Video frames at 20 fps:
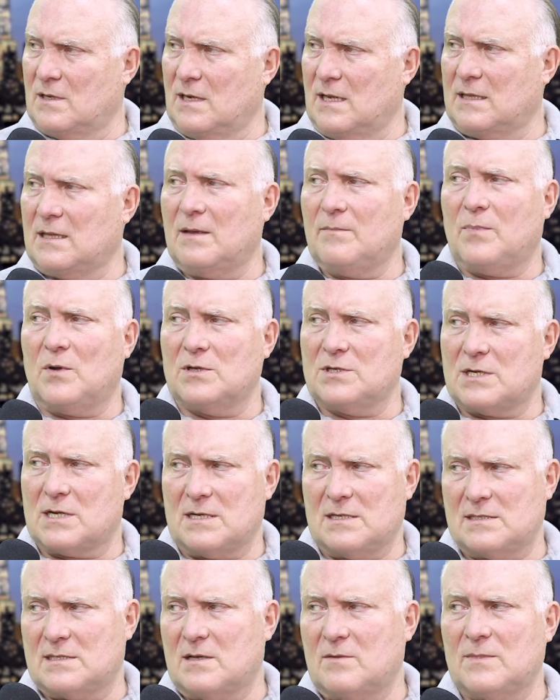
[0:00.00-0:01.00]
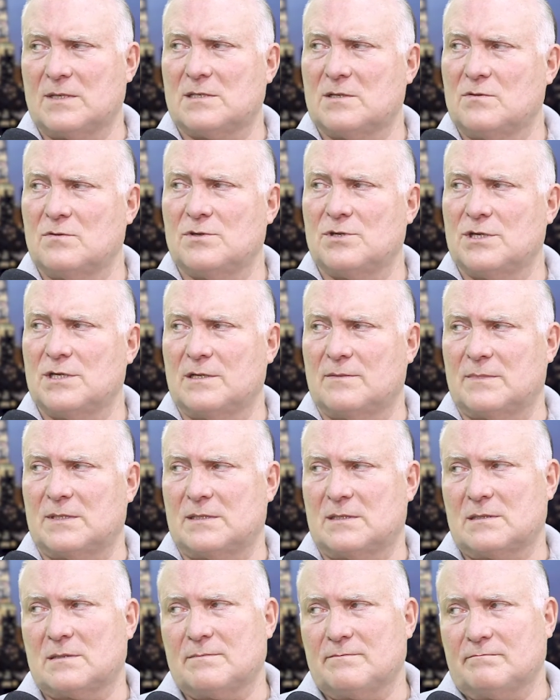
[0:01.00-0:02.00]
ele até pode realizar uma cirurgia,
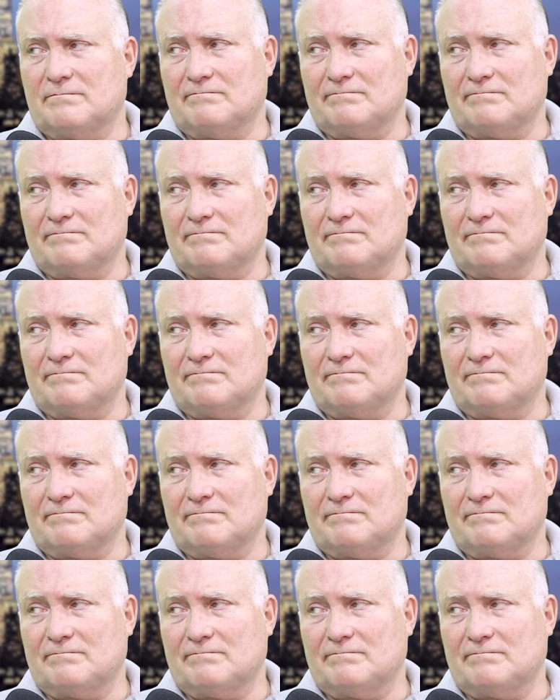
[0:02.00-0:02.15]
mas